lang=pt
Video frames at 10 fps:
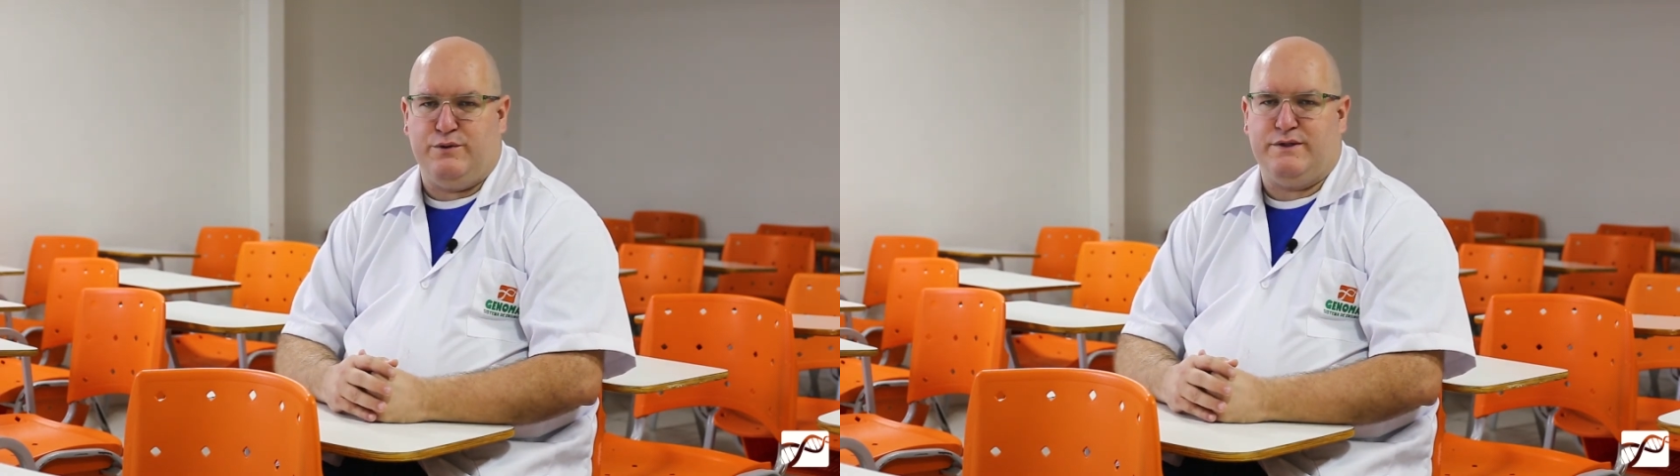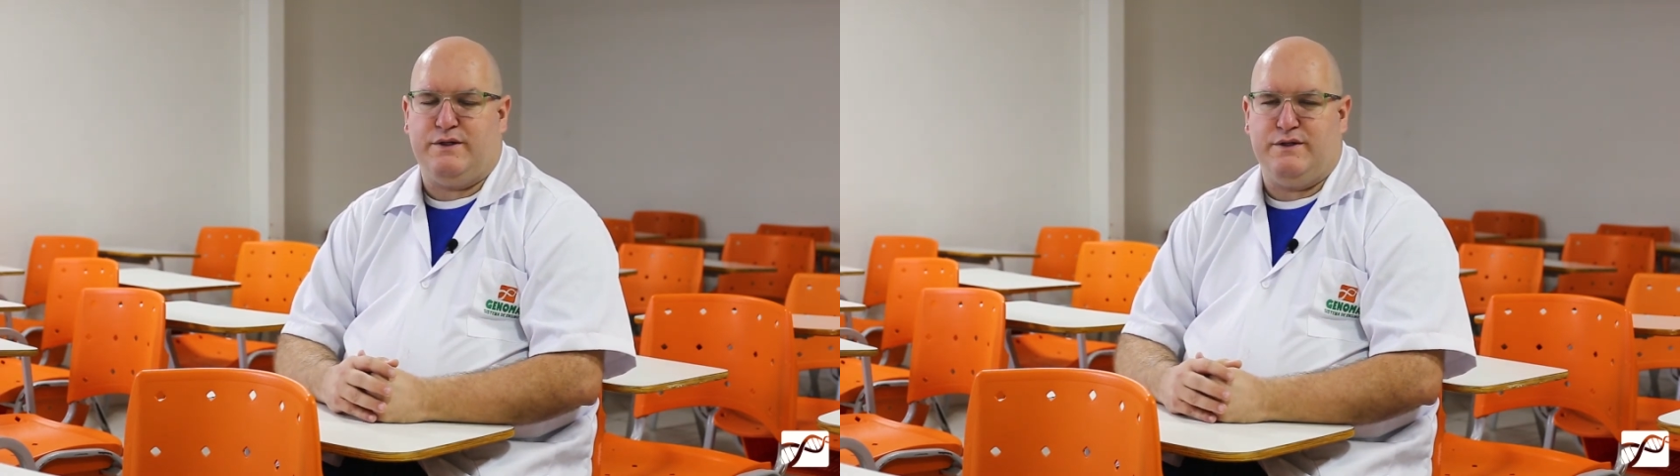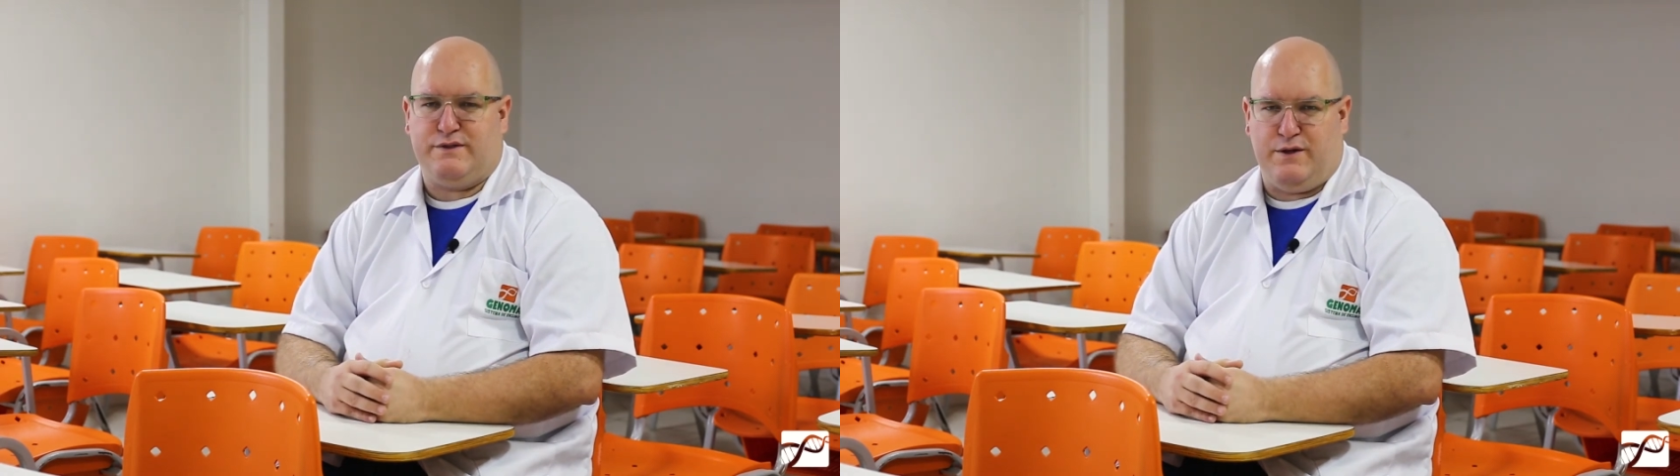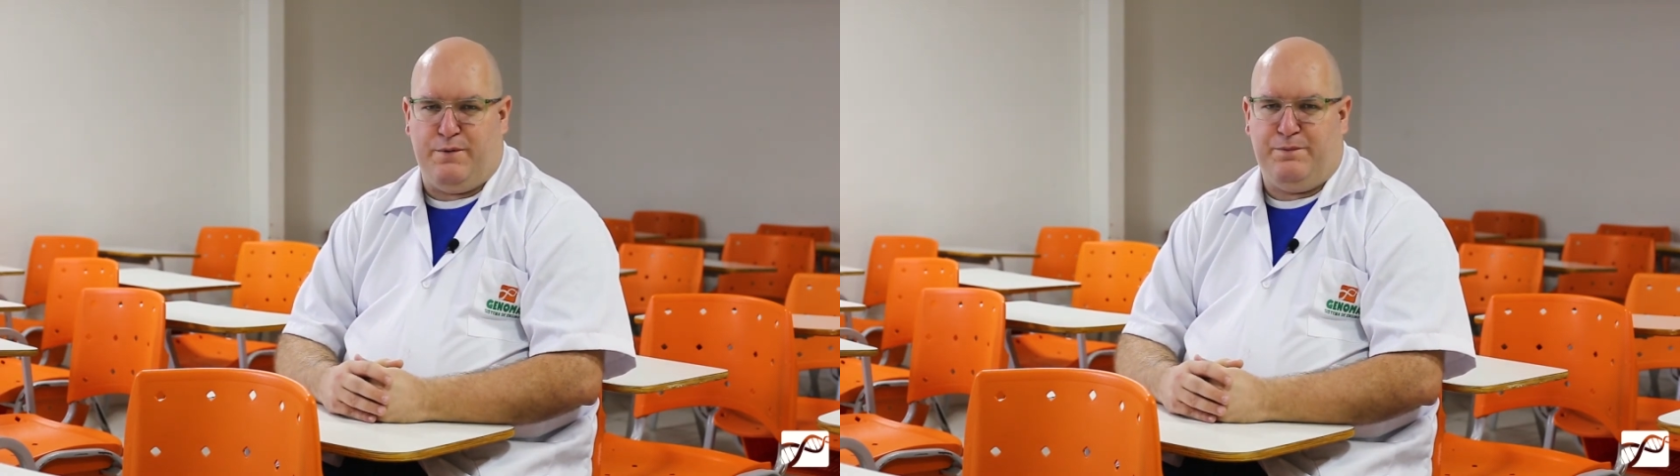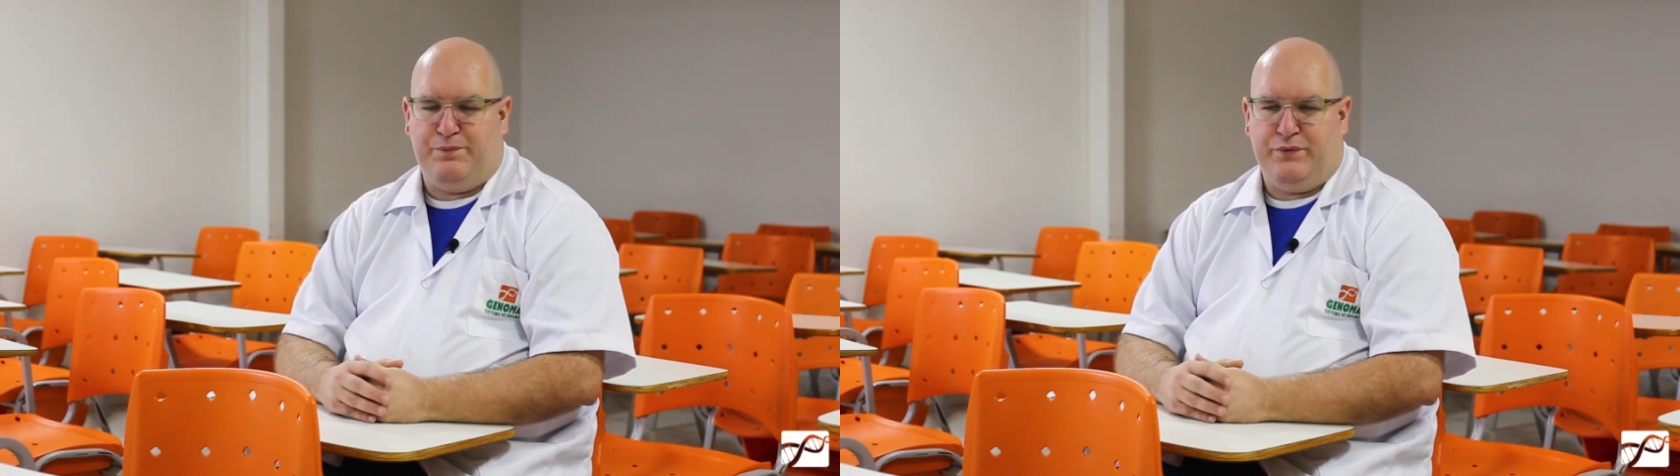
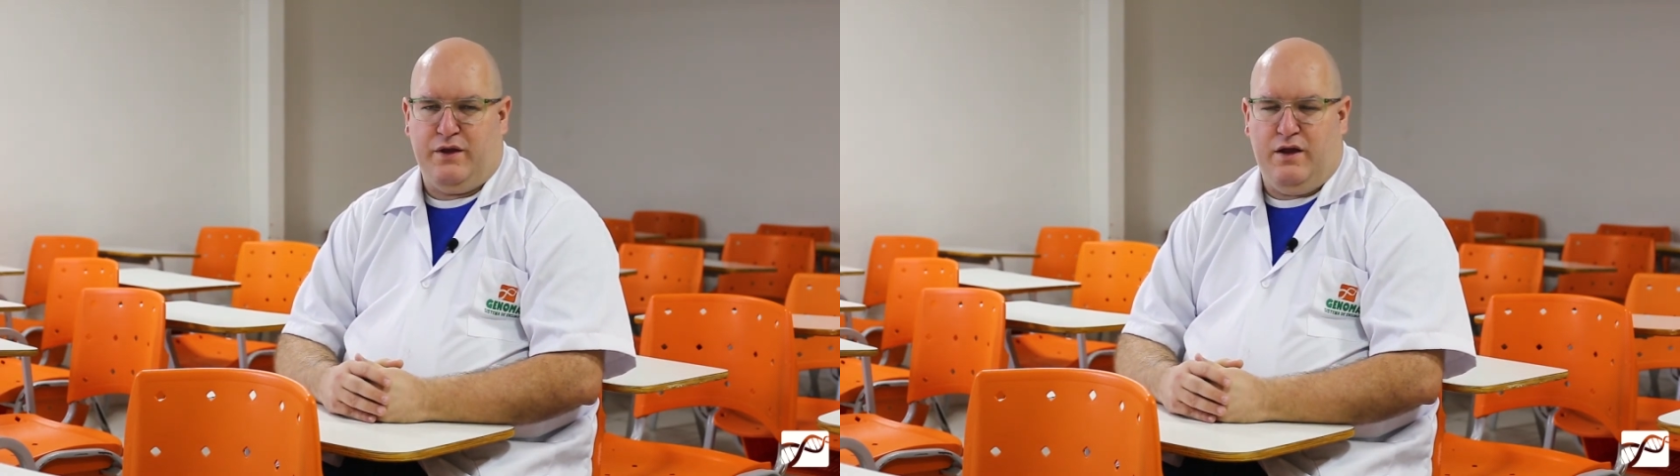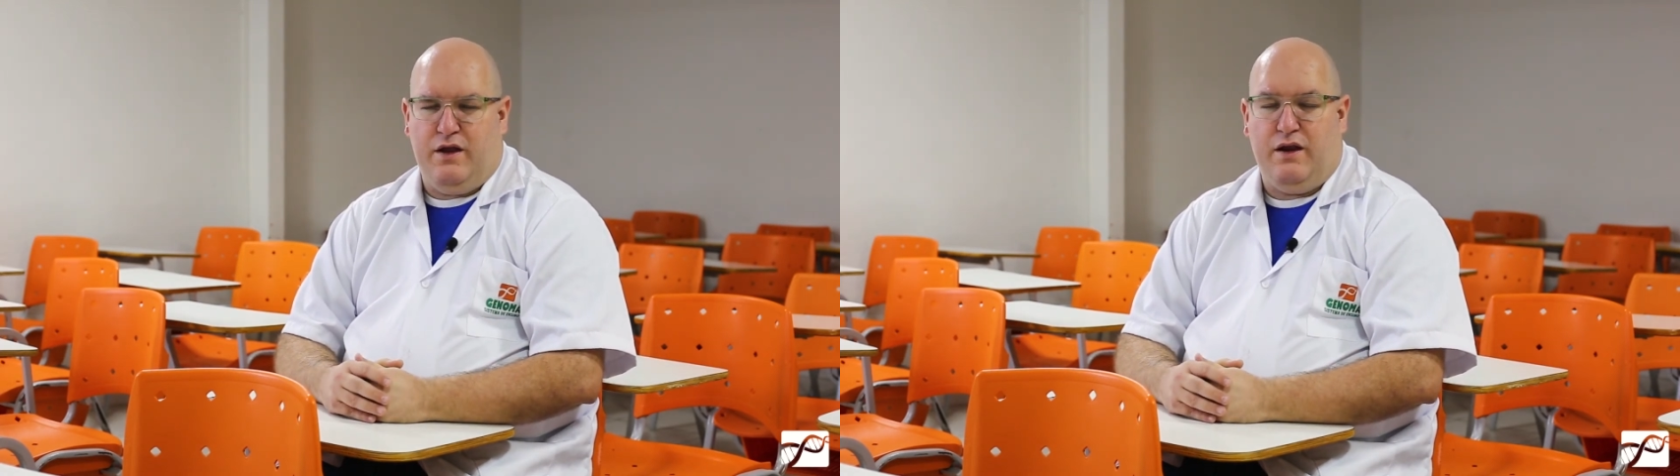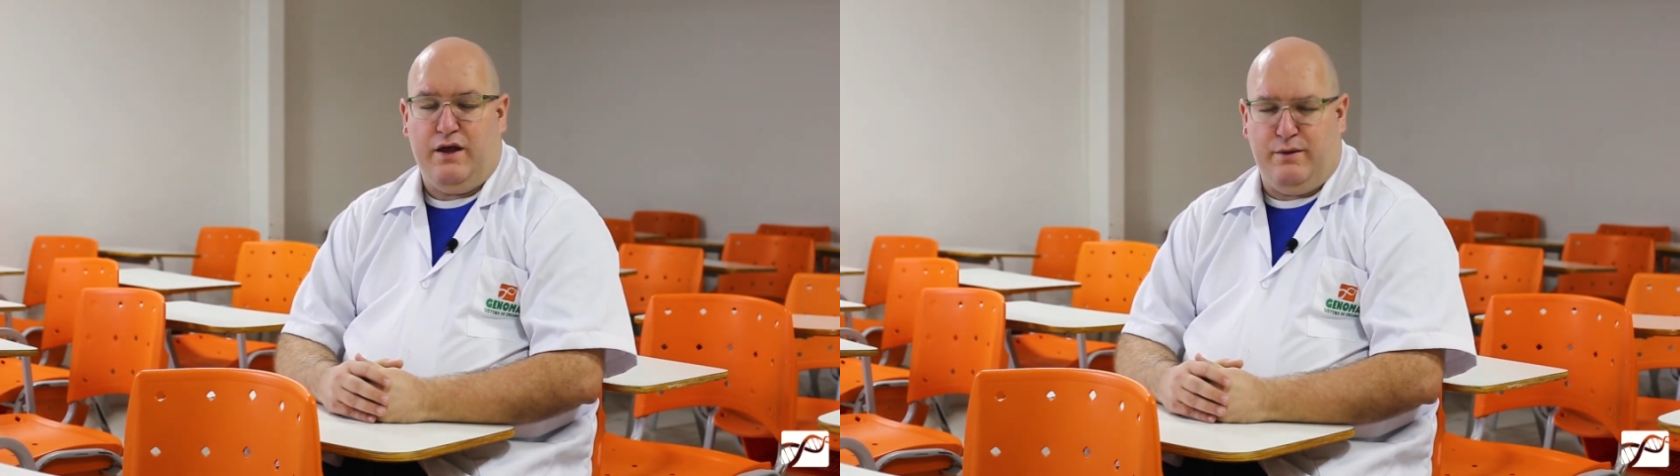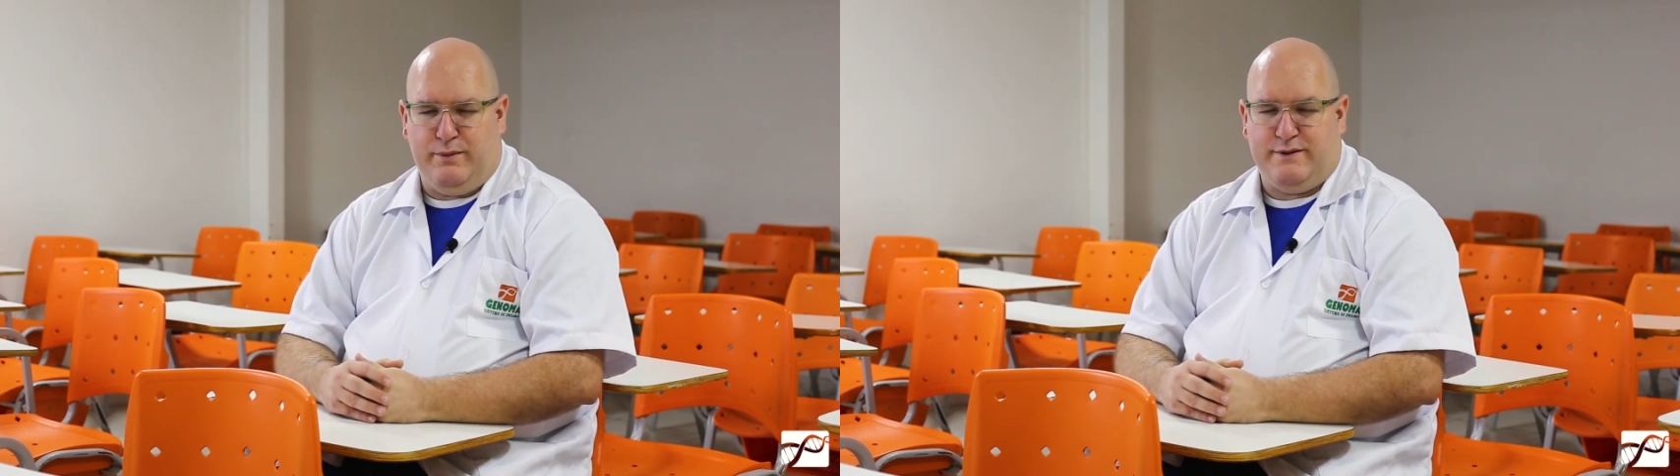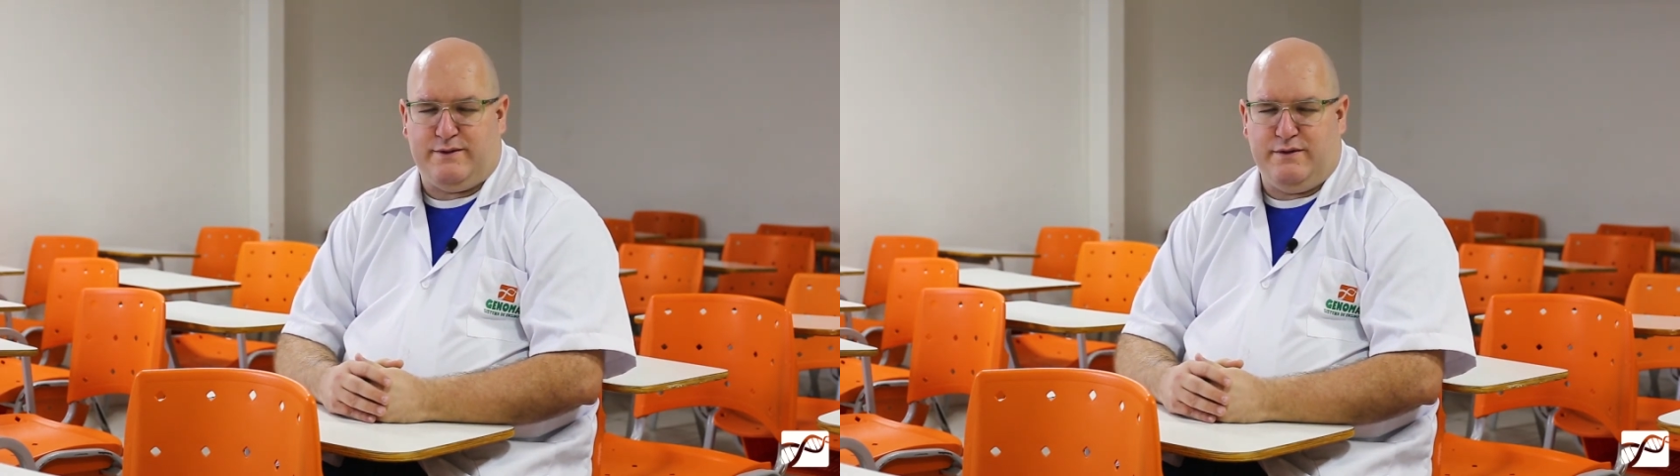inscrição.
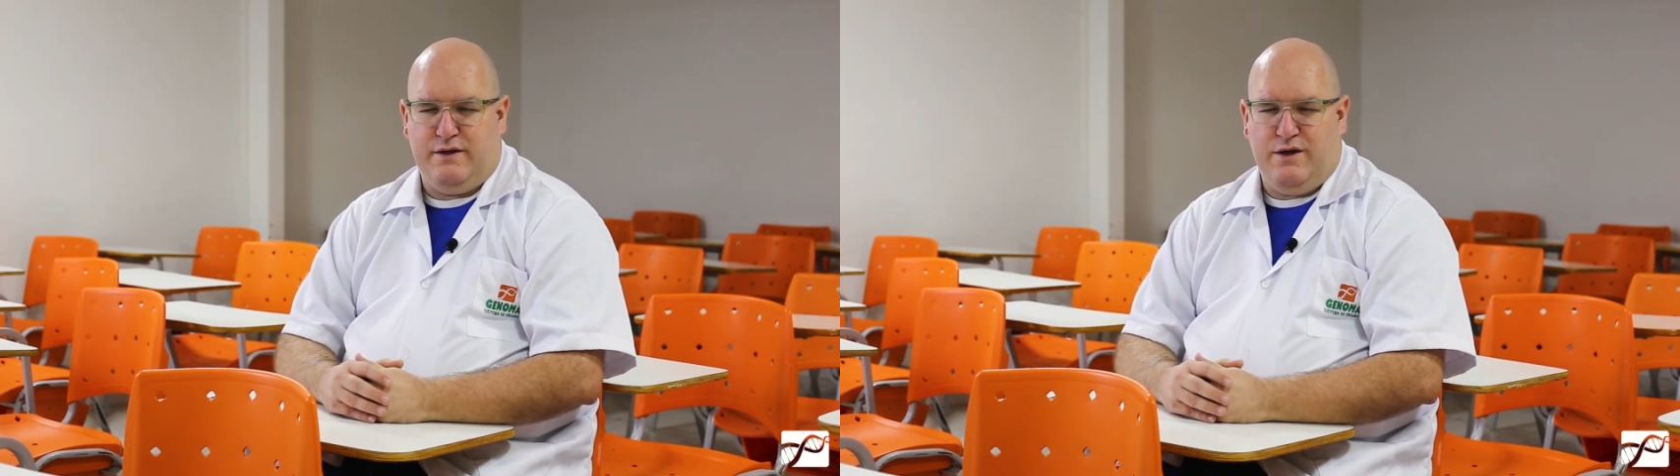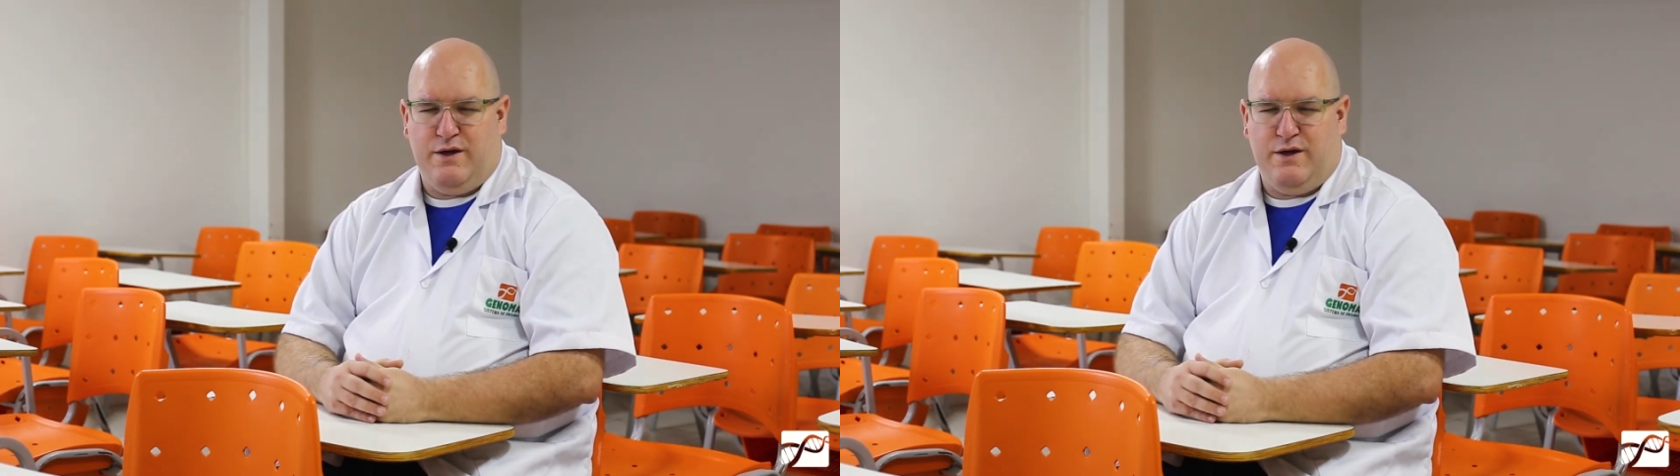Lembre-se,